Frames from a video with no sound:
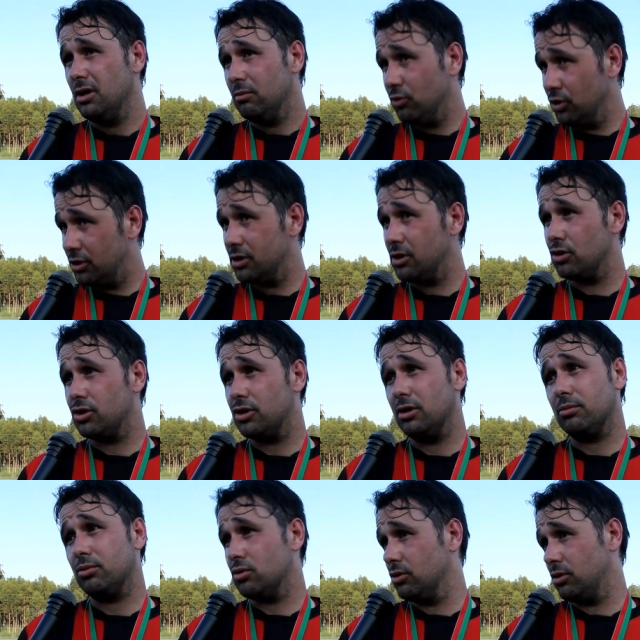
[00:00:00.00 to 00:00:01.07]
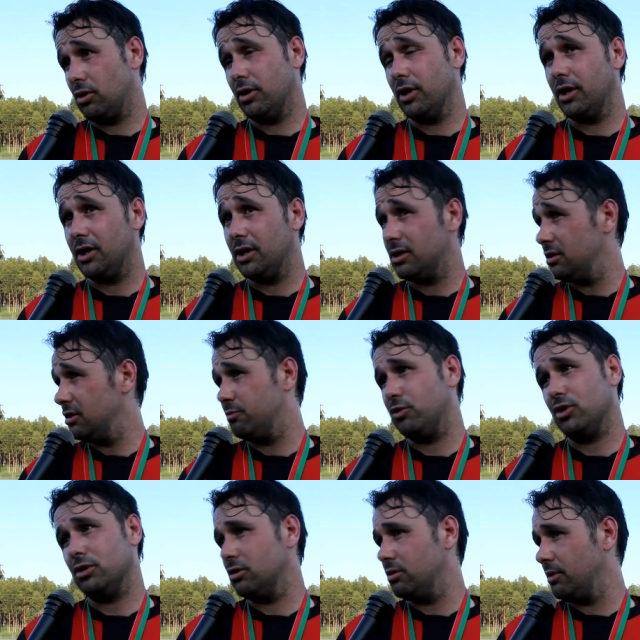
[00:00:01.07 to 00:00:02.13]
muito exaustivos contra o Carris e
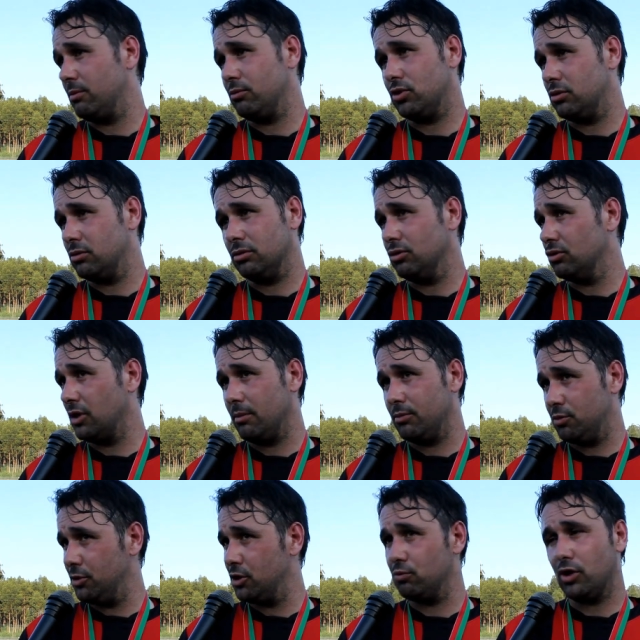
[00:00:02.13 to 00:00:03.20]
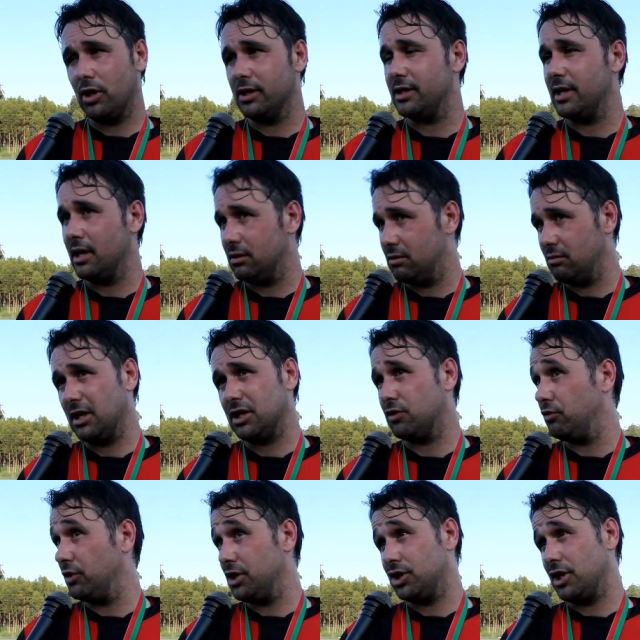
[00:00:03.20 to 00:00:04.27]
depois não tivemos, notamos mesmo cansaço. Acho
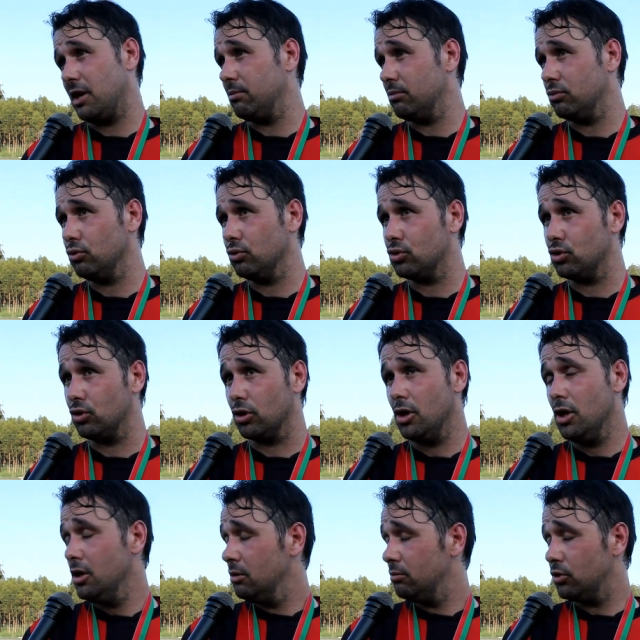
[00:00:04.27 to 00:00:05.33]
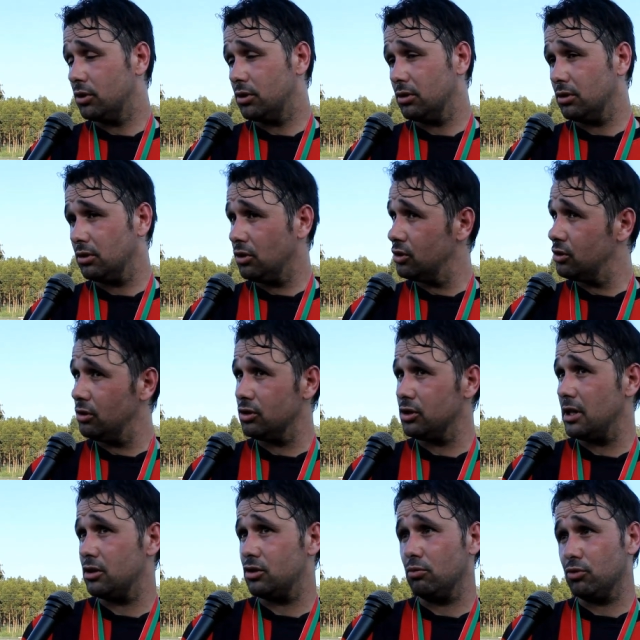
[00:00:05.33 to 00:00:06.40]
que foi a chave do outro jogo, porque nós e
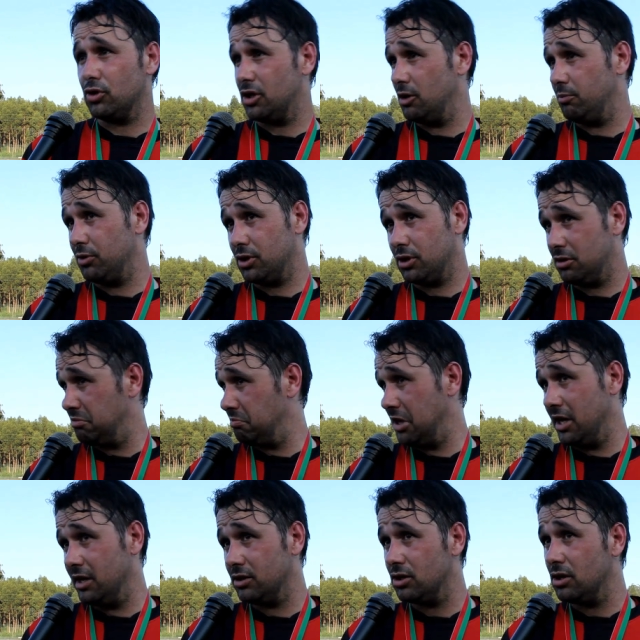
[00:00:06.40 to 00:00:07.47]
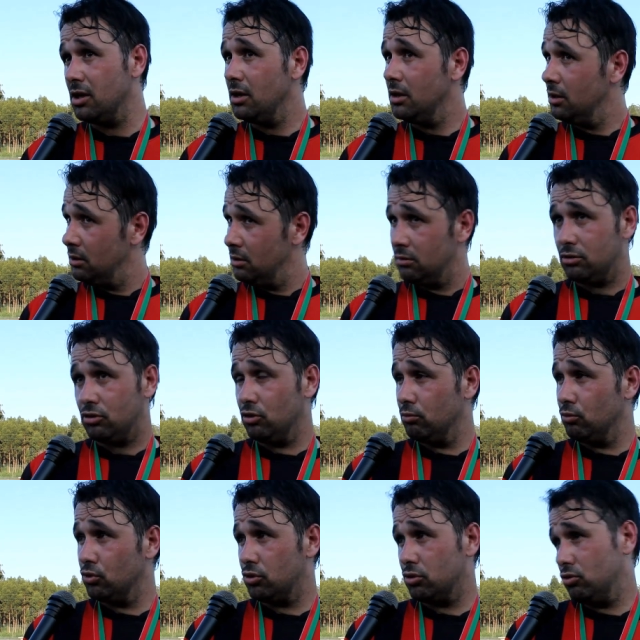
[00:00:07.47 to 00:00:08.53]
Lousada somos equipas semelhantes,
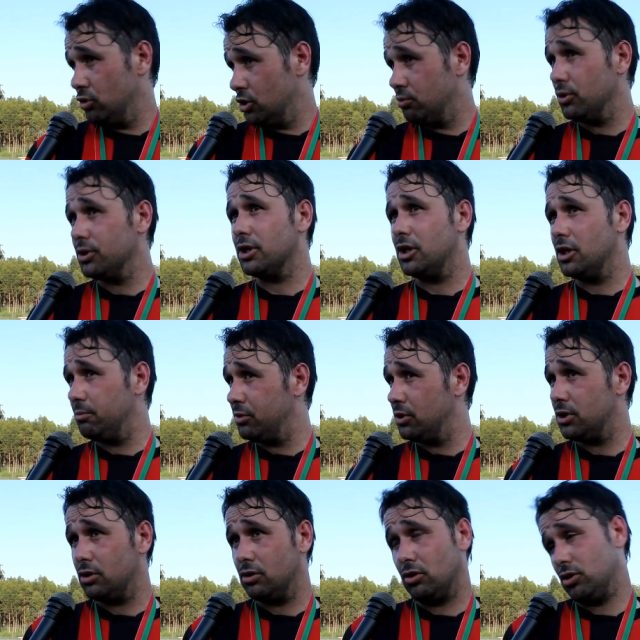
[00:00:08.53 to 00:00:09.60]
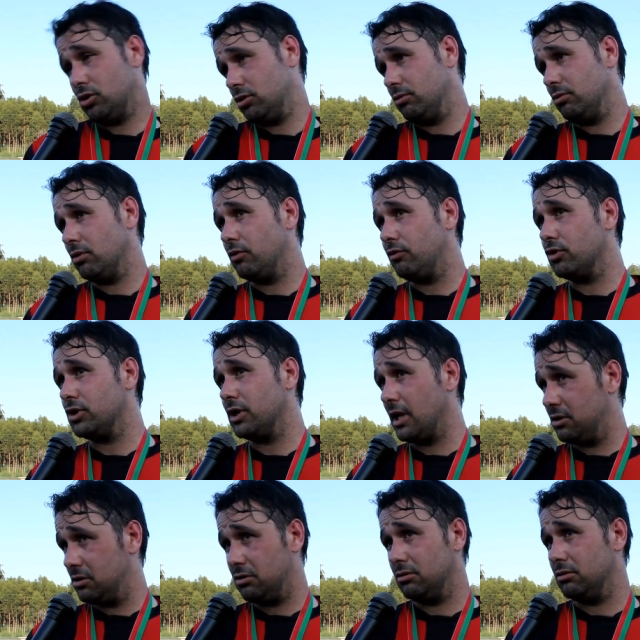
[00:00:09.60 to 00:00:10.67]
somos duas boas equipas, nós eh,
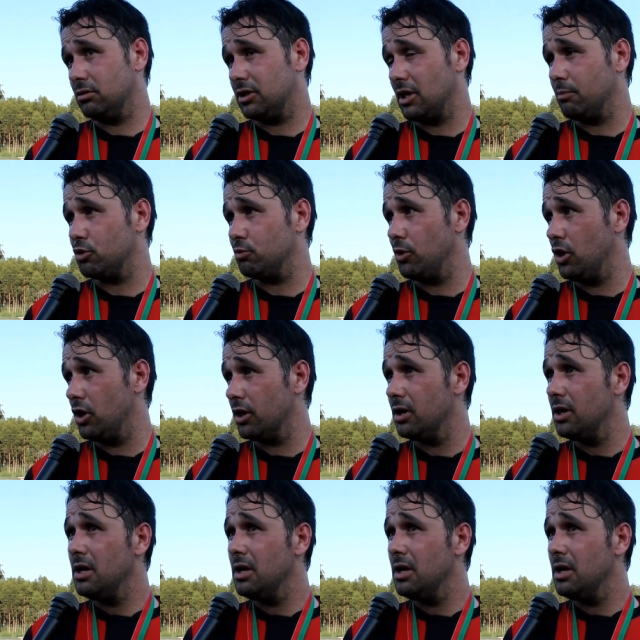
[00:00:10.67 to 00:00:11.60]
reforçados eh, estamos melhor.